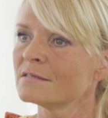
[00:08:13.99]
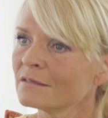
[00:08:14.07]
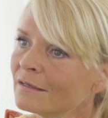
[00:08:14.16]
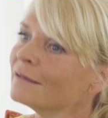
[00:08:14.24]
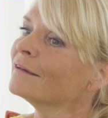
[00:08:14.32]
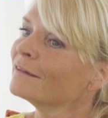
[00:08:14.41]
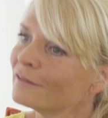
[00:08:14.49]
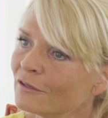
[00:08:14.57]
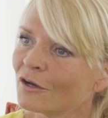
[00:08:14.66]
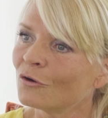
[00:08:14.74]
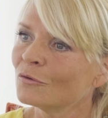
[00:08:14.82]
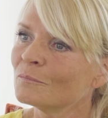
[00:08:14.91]
München,
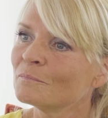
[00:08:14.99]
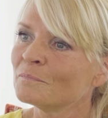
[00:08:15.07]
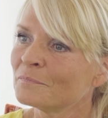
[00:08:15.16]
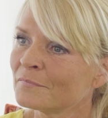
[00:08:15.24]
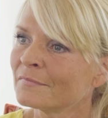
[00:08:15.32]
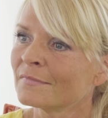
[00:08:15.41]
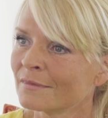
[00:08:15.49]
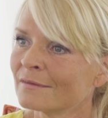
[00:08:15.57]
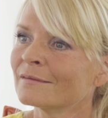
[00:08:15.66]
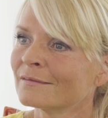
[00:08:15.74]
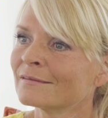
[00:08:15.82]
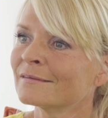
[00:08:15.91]
genau. LA,
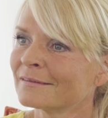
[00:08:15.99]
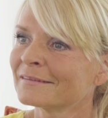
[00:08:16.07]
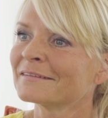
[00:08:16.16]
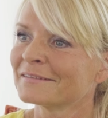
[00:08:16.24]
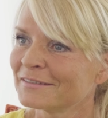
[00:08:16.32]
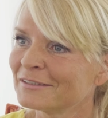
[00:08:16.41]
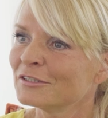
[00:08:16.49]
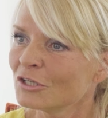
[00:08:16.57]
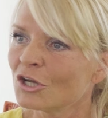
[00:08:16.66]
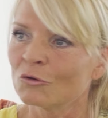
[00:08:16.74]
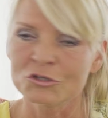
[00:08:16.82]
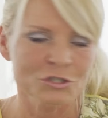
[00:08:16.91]
kann, was auch immer.
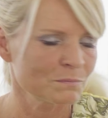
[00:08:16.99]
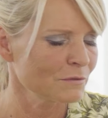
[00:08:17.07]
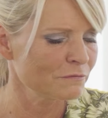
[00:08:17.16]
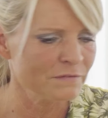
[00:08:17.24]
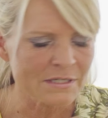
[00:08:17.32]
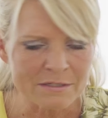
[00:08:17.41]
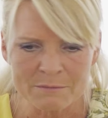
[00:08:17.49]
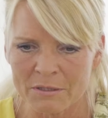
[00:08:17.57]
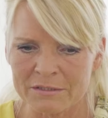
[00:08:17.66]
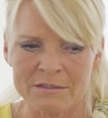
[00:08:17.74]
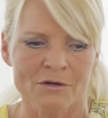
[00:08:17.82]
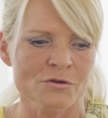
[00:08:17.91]
Genau, und ich bin viel lieber
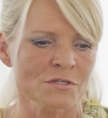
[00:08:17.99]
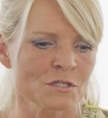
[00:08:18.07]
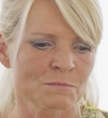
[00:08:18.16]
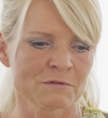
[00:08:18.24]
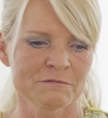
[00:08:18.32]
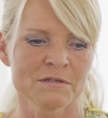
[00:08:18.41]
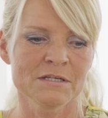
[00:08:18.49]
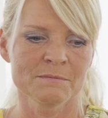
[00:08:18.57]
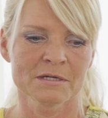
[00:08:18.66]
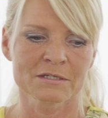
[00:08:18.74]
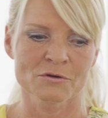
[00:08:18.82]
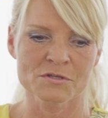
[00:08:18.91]
draußen. Ja. Ich bin viel
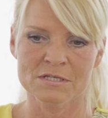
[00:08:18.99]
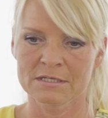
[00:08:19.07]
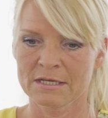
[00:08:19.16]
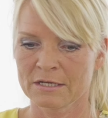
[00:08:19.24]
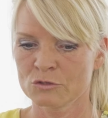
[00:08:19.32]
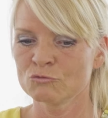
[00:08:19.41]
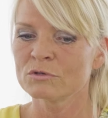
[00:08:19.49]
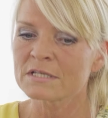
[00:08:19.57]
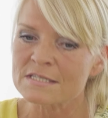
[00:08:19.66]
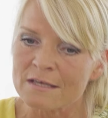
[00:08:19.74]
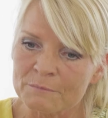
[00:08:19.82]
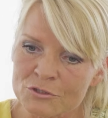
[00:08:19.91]
lieber draußen in der Natur.
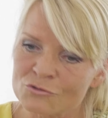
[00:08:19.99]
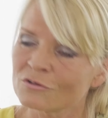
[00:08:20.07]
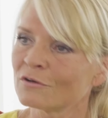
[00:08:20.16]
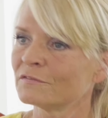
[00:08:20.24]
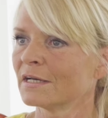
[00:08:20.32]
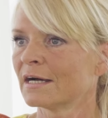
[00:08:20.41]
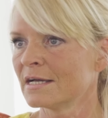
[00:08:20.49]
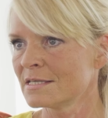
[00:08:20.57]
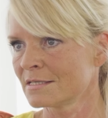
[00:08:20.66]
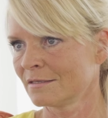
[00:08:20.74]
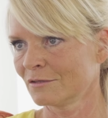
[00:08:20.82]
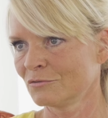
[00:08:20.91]
Das habe ich schon auf der
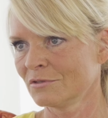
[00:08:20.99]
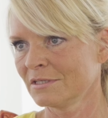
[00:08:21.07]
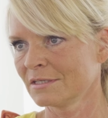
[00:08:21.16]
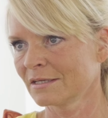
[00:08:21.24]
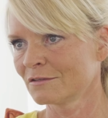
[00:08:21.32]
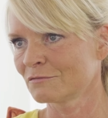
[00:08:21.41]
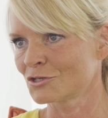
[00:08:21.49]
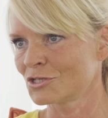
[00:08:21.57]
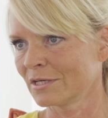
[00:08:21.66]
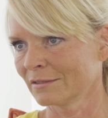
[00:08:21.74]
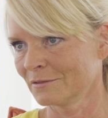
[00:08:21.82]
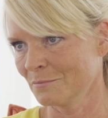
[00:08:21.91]
Reise natürlich ganz
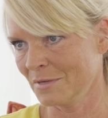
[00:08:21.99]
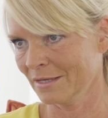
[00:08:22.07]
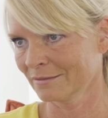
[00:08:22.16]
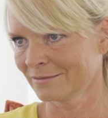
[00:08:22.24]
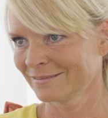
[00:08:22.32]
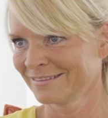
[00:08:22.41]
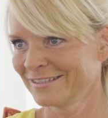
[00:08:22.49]
verstärkt bemerkt.